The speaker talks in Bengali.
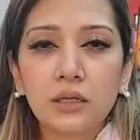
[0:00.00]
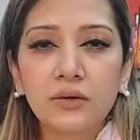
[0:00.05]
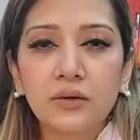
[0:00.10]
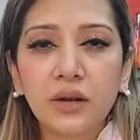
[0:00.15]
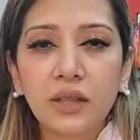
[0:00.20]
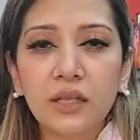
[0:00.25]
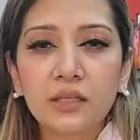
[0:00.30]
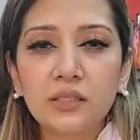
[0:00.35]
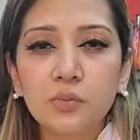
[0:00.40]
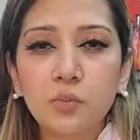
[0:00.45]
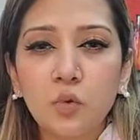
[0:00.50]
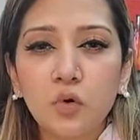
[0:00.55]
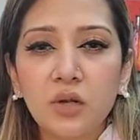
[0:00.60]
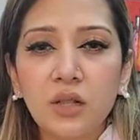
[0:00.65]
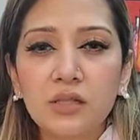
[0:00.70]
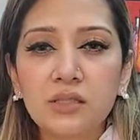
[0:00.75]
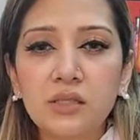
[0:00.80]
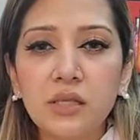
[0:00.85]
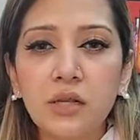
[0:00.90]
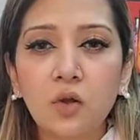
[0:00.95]
ড্রেস
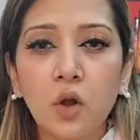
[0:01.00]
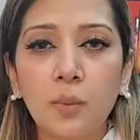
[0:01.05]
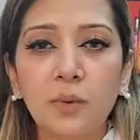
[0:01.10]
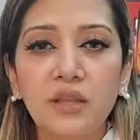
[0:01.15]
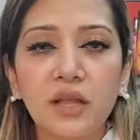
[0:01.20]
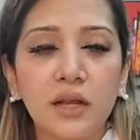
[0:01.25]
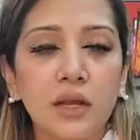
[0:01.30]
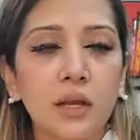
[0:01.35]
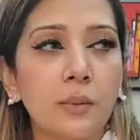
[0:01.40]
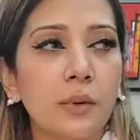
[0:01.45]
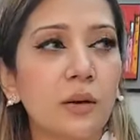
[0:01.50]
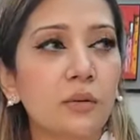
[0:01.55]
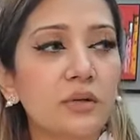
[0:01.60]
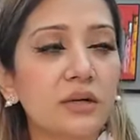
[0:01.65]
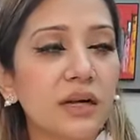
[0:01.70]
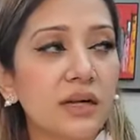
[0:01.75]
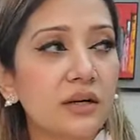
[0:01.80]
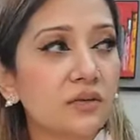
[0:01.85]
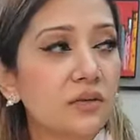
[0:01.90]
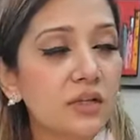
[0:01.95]
মোডাল সিল্ক কবে দেখাবা
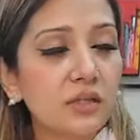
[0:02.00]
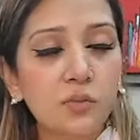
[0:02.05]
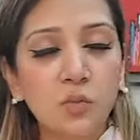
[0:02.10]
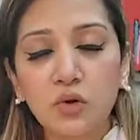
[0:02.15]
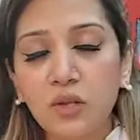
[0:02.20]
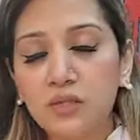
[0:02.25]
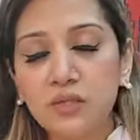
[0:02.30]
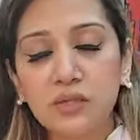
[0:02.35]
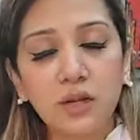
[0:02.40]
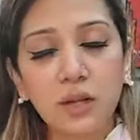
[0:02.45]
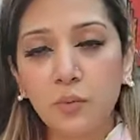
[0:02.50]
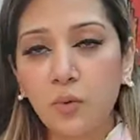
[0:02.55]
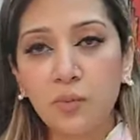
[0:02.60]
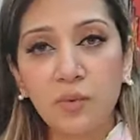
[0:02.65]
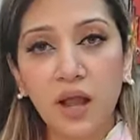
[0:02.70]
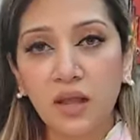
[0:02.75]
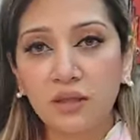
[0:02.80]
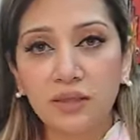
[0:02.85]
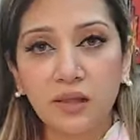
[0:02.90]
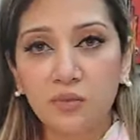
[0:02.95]
ড্রেস মোডাল সিল্ক
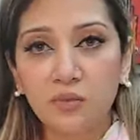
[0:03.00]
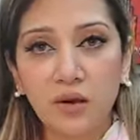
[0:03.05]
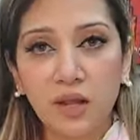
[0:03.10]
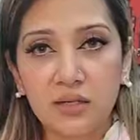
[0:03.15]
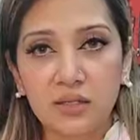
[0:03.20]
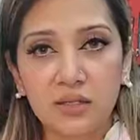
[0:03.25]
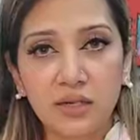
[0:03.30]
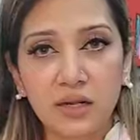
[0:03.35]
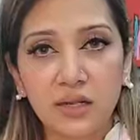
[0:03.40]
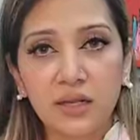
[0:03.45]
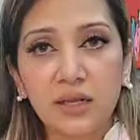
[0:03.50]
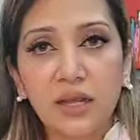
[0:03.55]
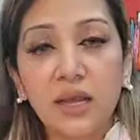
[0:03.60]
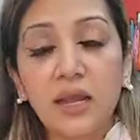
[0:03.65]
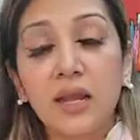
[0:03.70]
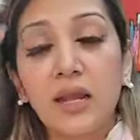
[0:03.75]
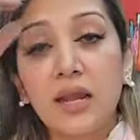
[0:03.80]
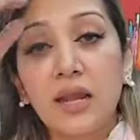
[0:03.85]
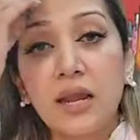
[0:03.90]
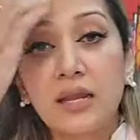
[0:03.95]
আমার হাতে এখন আসে না
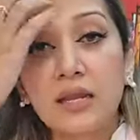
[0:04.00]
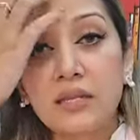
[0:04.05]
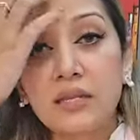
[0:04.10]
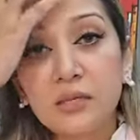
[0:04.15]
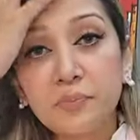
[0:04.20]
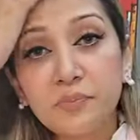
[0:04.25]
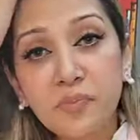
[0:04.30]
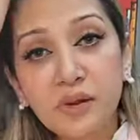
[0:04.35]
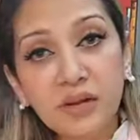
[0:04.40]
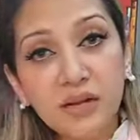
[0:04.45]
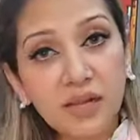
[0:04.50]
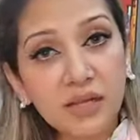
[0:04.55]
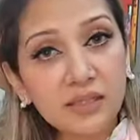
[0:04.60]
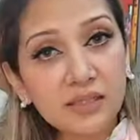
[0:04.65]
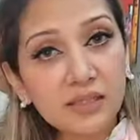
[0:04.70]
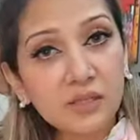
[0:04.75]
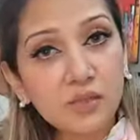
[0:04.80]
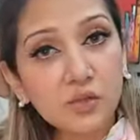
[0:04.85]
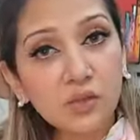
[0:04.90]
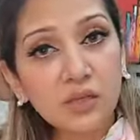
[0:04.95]
এটা শিপমেন্টে
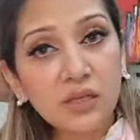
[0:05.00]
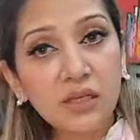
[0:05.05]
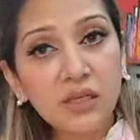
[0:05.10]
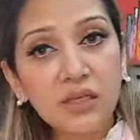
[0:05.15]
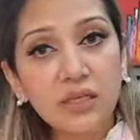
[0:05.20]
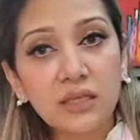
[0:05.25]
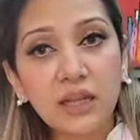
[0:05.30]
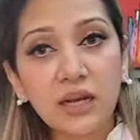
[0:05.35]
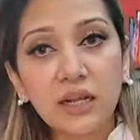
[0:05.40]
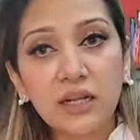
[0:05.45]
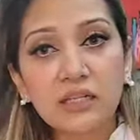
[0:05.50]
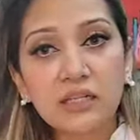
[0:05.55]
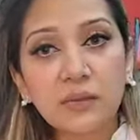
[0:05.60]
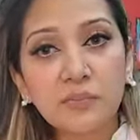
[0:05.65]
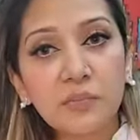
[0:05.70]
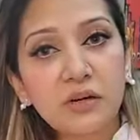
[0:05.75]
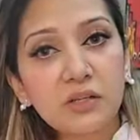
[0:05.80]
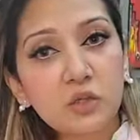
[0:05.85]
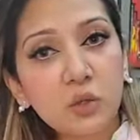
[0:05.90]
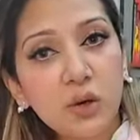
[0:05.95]
আছে যদি ঈদের আগে
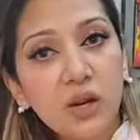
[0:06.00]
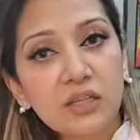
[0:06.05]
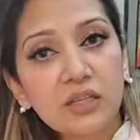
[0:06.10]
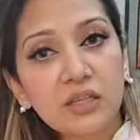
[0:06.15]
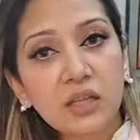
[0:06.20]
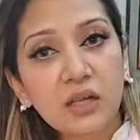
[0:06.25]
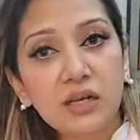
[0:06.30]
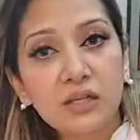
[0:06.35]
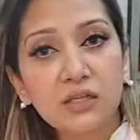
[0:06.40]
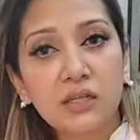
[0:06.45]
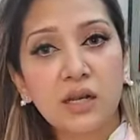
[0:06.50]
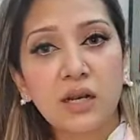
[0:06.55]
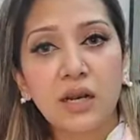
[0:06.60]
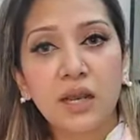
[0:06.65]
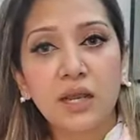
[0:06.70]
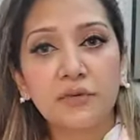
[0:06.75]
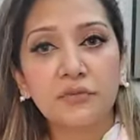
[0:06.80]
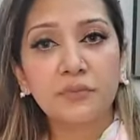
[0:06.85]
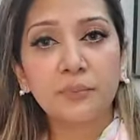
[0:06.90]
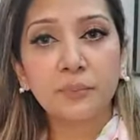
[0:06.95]
শিপমেন্ট চলে আসে তাহলে ইনশাল্লাহ
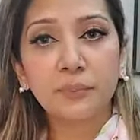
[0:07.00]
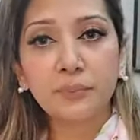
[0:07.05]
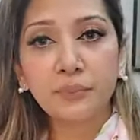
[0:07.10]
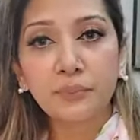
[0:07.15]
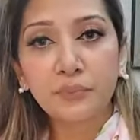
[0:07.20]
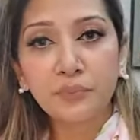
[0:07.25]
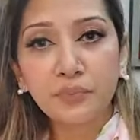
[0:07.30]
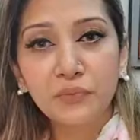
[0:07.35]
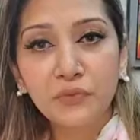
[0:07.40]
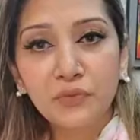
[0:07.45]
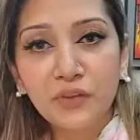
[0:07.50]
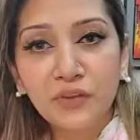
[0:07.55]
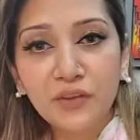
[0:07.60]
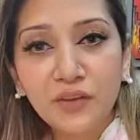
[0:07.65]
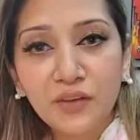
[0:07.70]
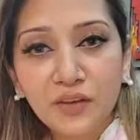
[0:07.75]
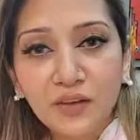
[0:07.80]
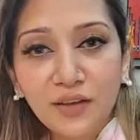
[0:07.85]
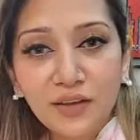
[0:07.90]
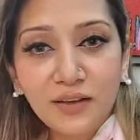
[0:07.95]
লাইভ
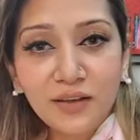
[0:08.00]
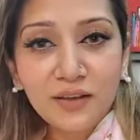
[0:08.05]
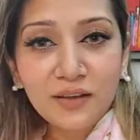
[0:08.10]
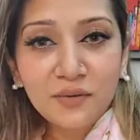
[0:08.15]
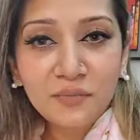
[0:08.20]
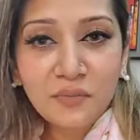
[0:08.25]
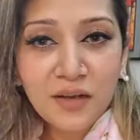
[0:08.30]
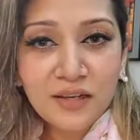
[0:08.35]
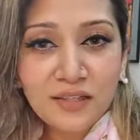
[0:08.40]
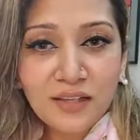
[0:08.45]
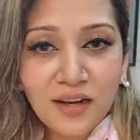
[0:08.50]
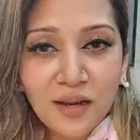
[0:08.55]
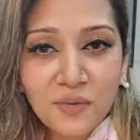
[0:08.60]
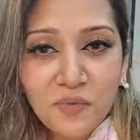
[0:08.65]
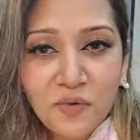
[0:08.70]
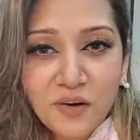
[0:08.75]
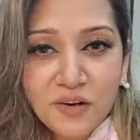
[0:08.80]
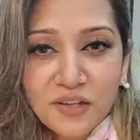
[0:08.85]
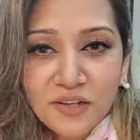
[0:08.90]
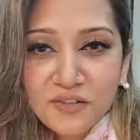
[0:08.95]
মার্শাল্লাহ
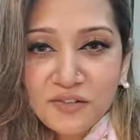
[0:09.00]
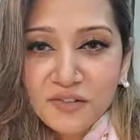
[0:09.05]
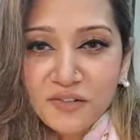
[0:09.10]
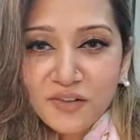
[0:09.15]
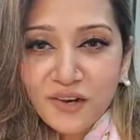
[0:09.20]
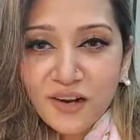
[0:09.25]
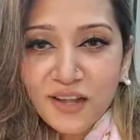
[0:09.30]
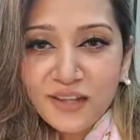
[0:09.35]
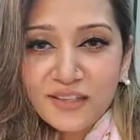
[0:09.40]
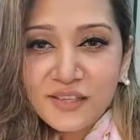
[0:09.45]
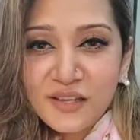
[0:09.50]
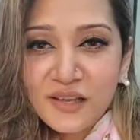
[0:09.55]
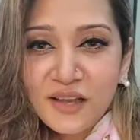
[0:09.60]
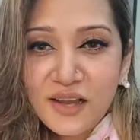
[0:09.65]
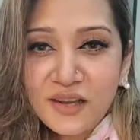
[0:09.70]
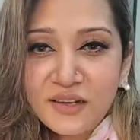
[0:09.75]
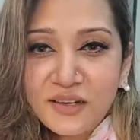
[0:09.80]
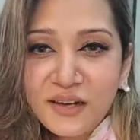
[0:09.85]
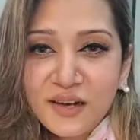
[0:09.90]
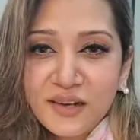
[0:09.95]
অনেক সুন্দর লাগছে
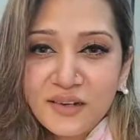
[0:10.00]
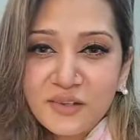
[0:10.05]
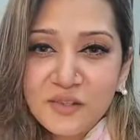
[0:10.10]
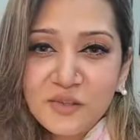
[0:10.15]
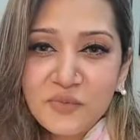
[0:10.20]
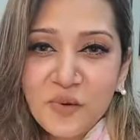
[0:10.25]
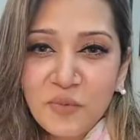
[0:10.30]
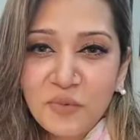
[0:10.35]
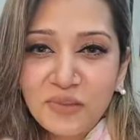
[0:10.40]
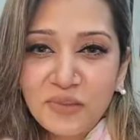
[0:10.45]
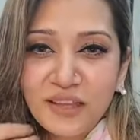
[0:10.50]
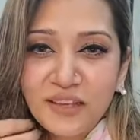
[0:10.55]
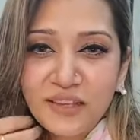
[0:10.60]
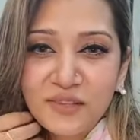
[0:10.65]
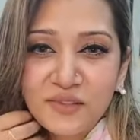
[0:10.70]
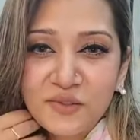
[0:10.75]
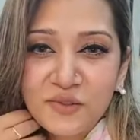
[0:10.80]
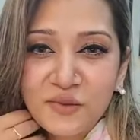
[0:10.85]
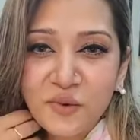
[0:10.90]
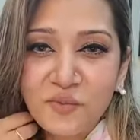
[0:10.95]
উজমা আপু থ্যাংক
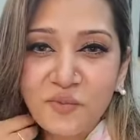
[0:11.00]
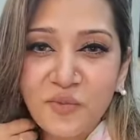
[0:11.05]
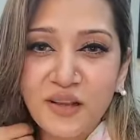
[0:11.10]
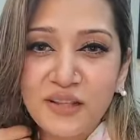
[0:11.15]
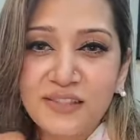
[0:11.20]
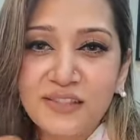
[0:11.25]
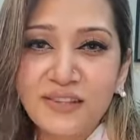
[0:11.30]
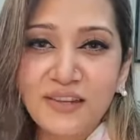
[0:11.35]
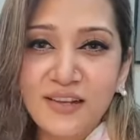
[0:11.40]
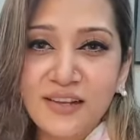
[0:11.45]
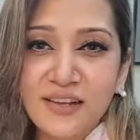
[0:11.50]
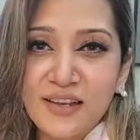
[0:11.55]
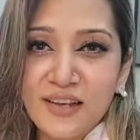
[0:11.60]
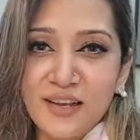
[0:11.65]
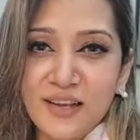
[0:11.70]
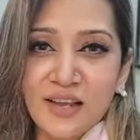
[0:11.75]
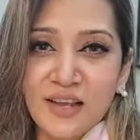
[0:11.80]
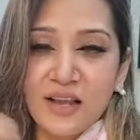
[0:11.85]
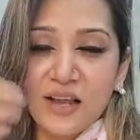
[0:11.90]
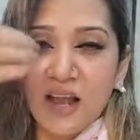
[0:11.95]
ইউ সো মাচ
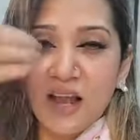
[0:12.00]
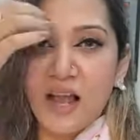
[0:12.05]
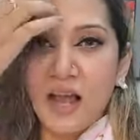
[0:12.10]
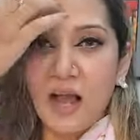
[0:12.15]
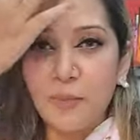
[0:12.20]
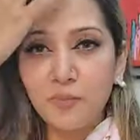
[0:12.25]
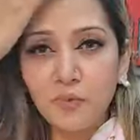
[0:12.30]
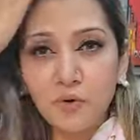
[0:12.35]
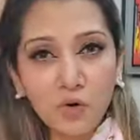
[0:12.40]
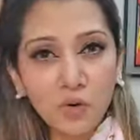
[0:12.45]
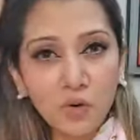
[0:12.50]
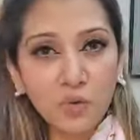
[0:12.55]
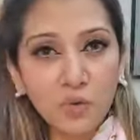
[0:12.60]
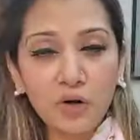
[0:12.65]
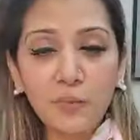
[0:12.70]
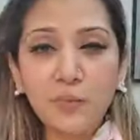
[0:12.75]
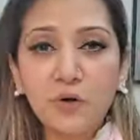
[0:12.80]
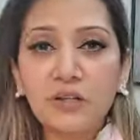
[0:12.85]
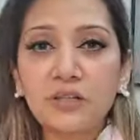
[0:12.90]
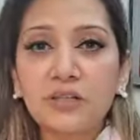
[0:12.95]
আপু
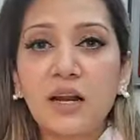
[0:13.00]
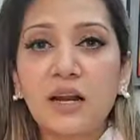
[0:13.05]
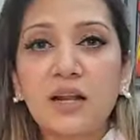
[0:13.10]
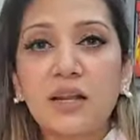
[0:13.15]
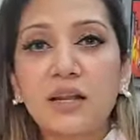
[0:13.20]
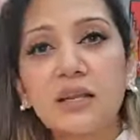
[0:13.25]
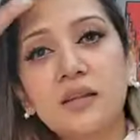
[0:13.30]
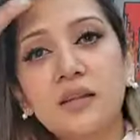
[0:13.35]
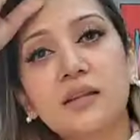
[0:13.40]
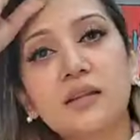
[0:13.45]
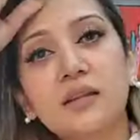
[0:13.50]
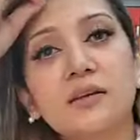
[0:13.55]
মনে পড়ে শাড়ির